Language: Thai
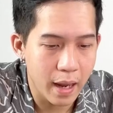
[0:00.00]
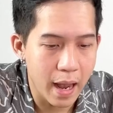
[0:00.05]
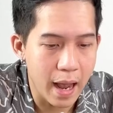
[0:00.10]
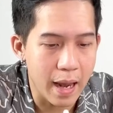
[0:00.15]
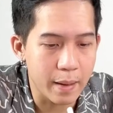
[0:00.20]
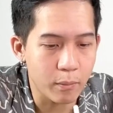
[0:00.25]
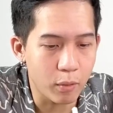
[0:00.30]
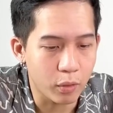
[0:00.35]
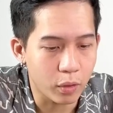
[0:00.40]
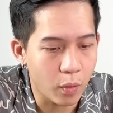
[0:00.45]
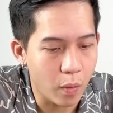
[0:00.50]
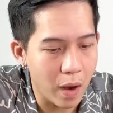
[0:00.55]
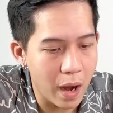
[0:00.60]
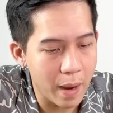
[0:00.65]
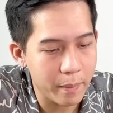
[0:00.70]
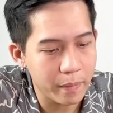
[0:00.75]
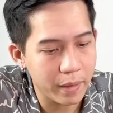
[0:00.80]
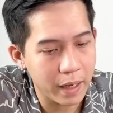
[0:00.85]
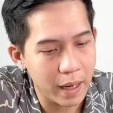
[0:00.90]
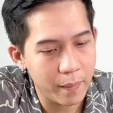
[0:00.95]
อ่านบทควา
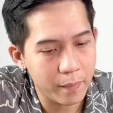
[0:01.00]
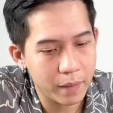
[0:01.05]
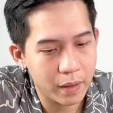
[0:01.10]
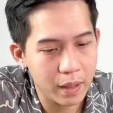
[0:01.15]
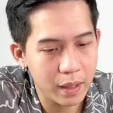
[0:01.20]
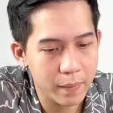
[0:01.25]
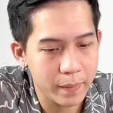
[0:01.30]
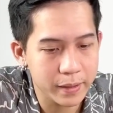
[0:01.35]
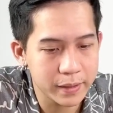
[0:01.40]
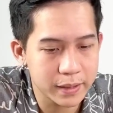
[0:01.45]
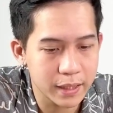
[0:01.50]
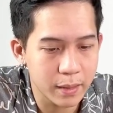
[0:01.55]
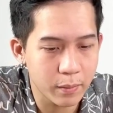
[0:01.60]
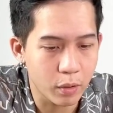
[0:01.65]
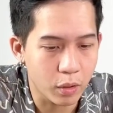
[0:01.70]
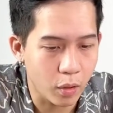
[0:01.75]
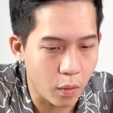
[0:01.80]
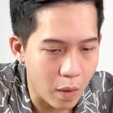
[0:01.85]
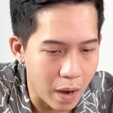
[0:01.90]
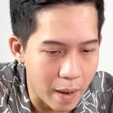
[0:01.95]
มนะครับก็เลยไปเจอ
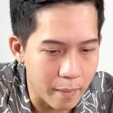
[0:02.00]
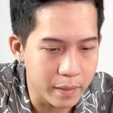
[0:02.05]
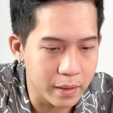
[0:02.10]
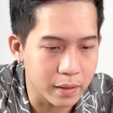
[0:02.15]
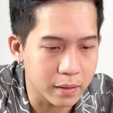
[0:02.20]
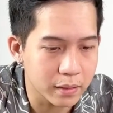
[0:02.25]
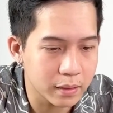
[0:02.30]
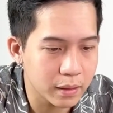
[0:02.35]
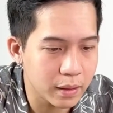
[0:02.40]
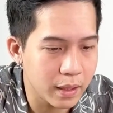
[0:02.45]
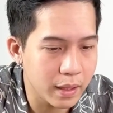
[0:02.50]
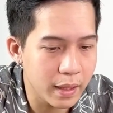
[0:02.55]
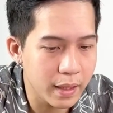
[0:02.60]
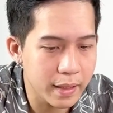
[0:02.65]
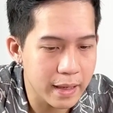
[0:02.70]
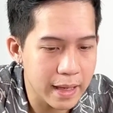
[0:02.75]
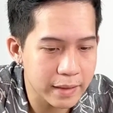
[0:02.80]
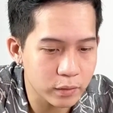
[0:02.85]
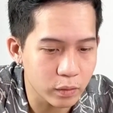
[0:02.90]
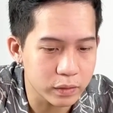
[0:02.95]
บทความหนึ่งที่
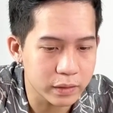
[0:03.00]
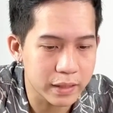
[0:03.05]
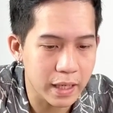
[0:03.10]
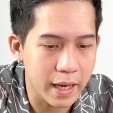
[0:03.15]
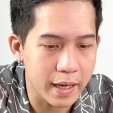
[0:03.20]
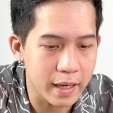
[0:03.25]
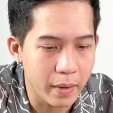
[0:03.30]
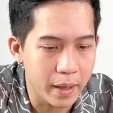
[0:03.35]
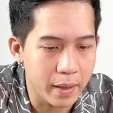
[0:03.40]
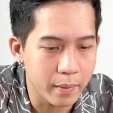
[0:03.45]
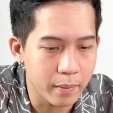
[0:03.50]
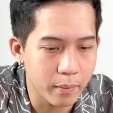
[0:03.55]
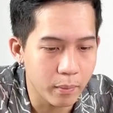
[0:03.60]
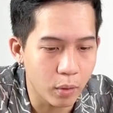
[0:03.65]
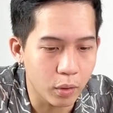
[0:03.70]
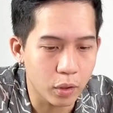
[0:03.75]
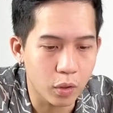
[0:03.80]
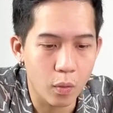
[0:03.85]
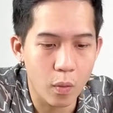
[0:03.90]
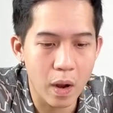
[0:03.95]
น่าสนใจเป็น
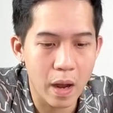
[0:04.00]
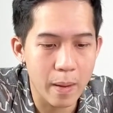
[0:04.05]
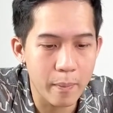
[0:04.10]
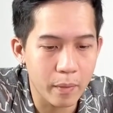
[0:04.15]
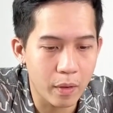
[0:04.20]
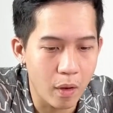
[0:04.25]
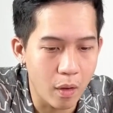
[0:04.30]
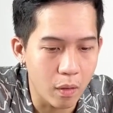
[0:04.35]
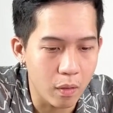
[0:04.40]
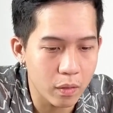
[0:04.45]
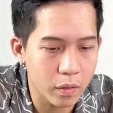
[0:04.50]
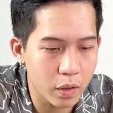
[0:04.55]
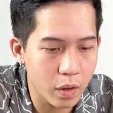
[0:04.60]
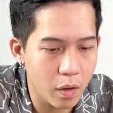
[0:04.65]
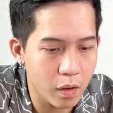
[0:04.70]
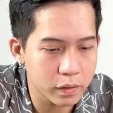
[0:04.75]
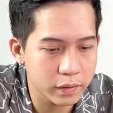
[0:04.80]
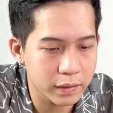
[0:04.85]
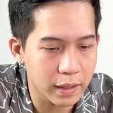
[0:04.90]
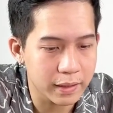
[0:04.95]
บทความของร
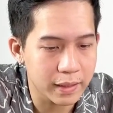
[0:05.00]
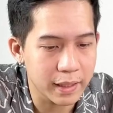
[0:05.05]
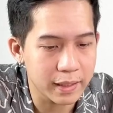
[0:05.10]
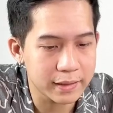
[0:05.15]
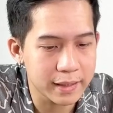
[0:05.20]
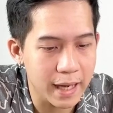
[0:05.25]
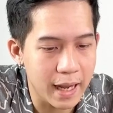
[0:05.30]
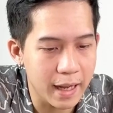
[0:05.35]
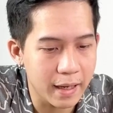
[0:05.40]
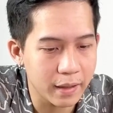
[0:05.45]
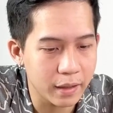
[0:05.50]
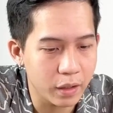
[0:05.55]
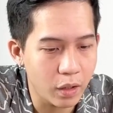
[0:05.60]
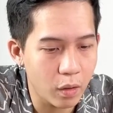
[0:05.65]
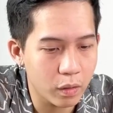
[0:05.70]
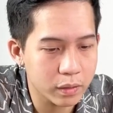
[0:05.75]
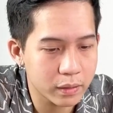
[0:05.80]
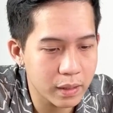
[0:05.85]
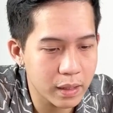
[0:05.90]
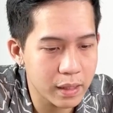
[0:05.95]
องศาสตราจารย์ ด
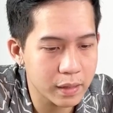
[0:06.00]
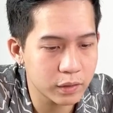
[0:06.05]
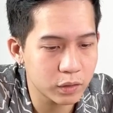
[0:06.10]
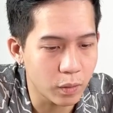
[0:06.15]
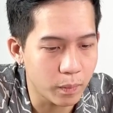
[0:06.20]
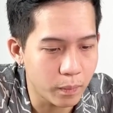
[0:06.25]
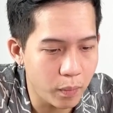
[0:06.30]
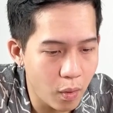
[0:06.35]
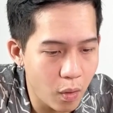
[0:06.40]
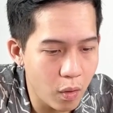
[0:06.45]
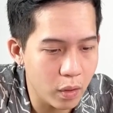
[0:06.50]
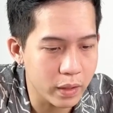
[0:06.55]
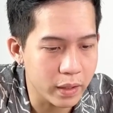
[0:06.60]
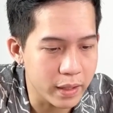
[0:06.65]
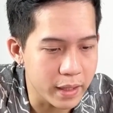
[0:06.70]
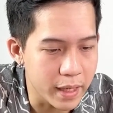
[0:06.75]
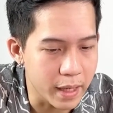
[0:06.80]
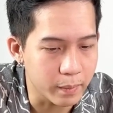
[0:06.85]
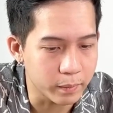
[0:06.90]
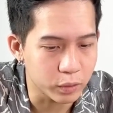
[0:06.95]
ร สมโพศ
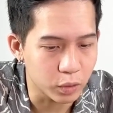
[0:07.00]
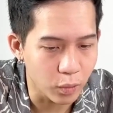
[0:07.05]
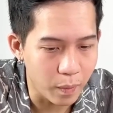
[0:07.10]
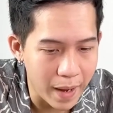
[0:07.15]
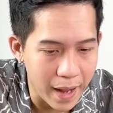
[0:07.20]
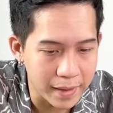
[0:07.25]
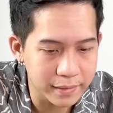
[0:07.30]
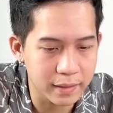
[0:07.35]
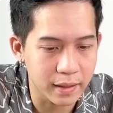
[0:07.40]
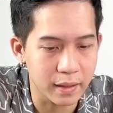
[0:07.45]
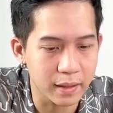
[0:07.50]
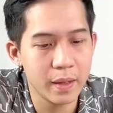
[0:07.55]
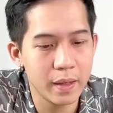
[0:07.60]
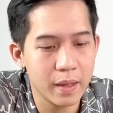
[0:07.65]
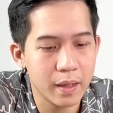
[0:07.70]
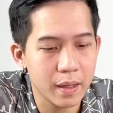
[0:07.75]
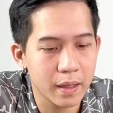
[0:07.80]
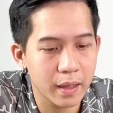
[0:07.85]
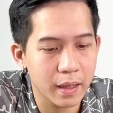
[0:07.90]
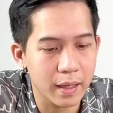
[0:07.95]
เอี่ยมสุภาสิทธิ์
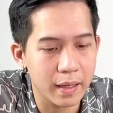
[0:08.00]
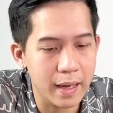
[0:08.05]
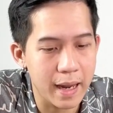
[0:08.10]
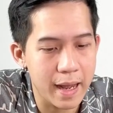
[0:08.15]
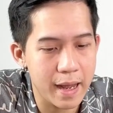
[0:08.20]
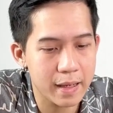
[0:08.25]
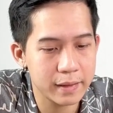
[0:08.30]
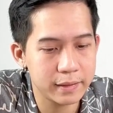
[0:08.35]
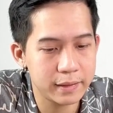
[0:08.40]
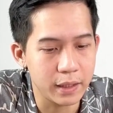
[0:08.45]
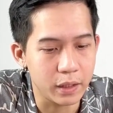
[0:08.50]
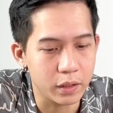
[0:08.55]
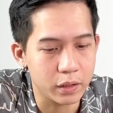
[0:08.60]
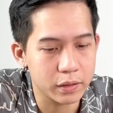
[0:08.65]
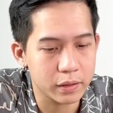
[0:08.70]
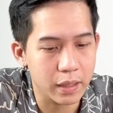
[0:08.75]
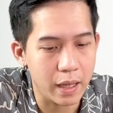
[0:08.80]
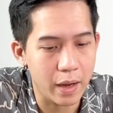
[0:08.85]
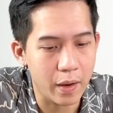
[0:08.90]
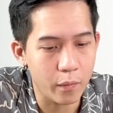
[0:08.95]
คณะจิ
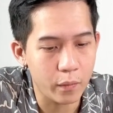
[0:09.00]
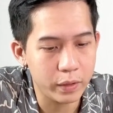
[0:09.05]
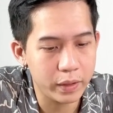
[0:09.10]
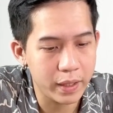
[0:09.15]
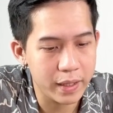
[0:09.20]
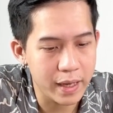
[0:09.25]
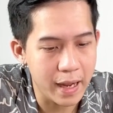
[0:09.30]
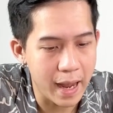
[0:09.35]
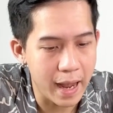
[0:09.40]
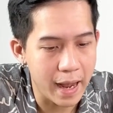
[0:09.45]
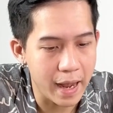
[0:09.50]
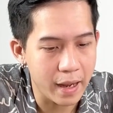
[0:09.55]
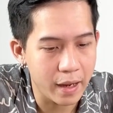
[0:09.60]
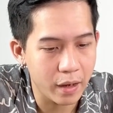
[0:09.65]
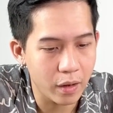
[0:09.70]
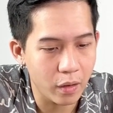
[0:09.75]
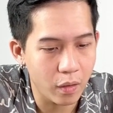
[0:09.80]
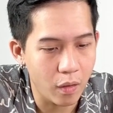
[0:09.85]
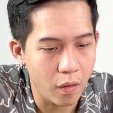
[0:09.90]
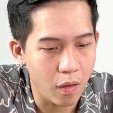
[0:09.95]
ตวิทยา
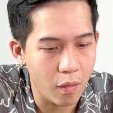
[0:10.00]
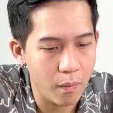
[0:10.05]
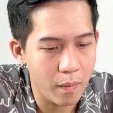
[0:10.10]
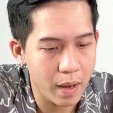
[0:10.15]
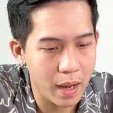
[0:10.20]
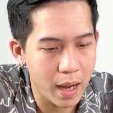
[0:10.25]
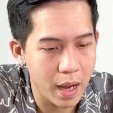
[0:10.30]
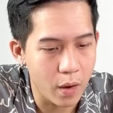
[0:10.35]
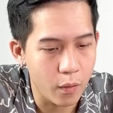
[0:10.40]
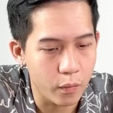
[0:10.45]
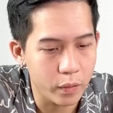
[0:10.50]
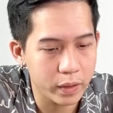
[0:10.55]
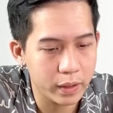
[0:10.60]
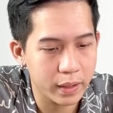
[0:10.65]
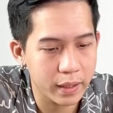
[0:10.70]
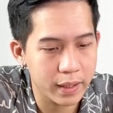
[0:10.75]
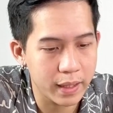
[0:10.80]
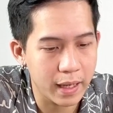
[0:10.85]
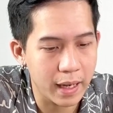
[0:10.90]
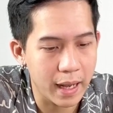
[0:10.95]
ของมหาวิ
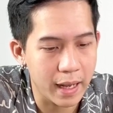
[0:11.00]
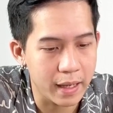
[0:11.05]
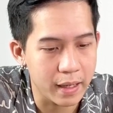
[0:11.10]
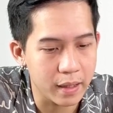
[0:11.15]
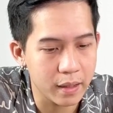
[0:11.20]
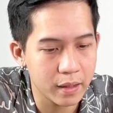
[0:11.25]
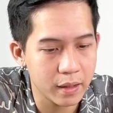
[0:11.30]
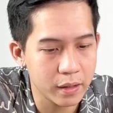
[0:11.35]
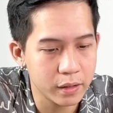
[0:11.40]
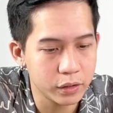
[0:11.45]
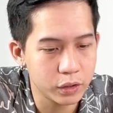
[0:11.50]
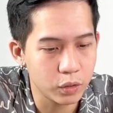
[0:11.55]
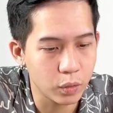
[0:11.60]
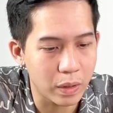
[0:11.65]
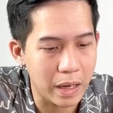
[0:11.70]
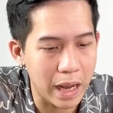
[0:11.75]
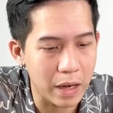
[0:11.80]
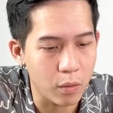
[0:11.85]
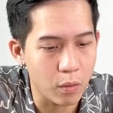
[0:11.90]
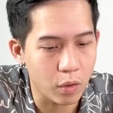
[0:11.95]
ทยาลัยจุ
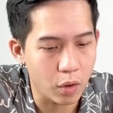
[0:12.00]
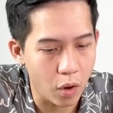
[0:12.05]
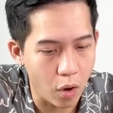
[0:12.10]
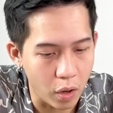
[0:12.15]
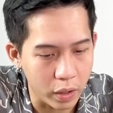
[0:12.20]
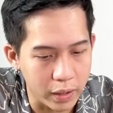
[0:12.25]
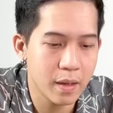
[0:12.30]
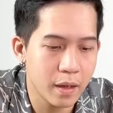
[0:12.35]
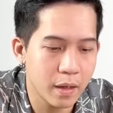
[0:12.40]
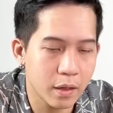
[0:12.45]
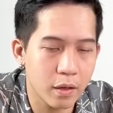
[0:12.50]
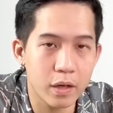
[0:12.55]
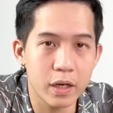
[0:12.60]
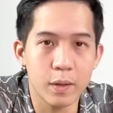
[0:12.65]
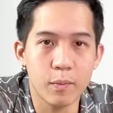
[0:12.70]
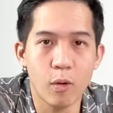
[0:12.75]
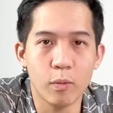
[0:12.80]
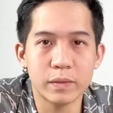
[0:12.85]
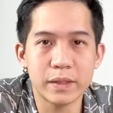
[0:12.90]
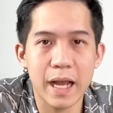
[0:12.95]
ฬาลงกรณ์ ก็เดี๋
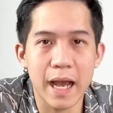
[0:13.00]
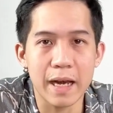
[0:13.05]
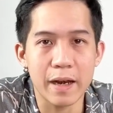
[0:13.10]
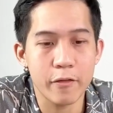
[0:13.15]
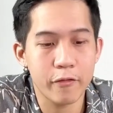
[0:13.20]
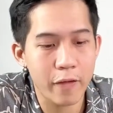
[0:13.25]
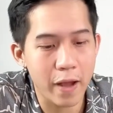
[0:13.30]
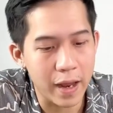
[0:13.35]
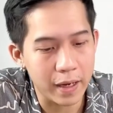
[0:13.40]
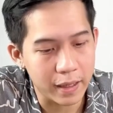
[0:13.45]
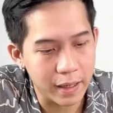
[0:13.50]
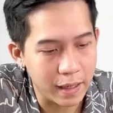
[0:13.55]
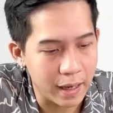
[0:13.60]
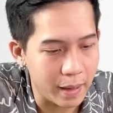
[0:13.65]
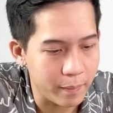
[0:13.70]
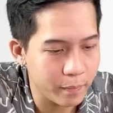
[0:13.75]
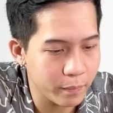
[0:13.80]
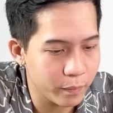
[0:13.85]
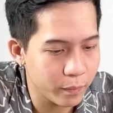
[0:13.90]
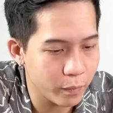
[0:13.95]
ยวผมจะอ่านให้ฟังนะค
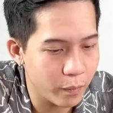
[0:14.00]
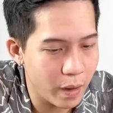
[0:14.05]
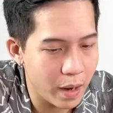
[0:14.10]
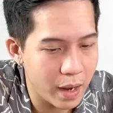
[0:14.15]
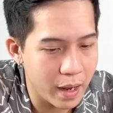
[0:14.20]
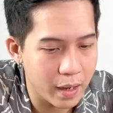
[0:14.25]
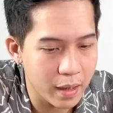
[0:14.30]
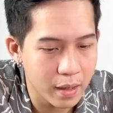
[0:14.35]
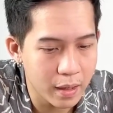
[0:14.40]
รับว่า